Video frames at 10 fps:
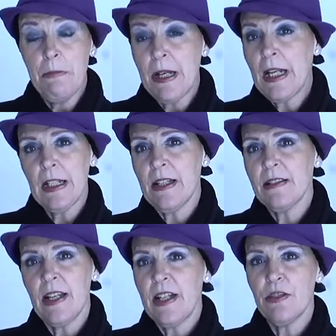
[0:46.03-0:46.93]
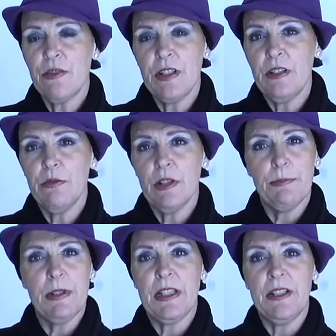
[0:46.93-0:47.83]
para alcanzar ese objetivo
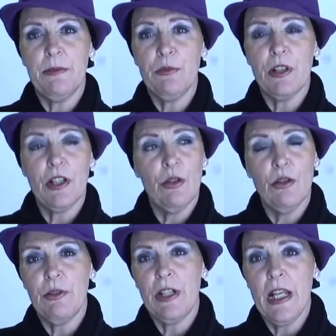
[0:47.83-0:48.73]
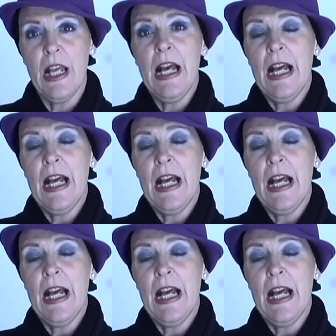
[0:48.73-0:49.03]
que pretendemos que los jóvenes